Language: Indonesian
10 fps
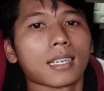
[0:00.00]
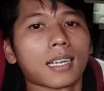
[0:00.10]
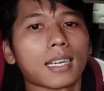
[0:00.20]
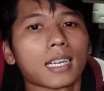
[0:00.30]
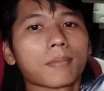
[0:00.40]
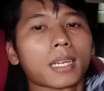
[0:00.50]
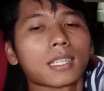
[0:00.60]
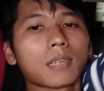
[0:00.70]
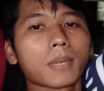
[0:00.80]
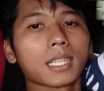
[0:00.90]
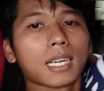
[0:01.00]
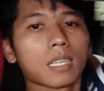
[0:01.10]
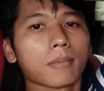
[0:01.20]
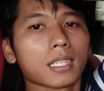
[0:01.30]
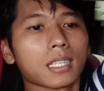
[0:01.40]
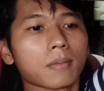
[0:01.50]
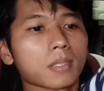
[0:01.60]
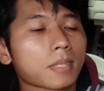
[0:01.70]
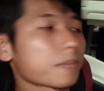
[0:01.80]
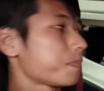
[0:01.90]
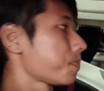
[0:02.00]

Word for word: dengan Kalimantan batik Kalimantan teman-teman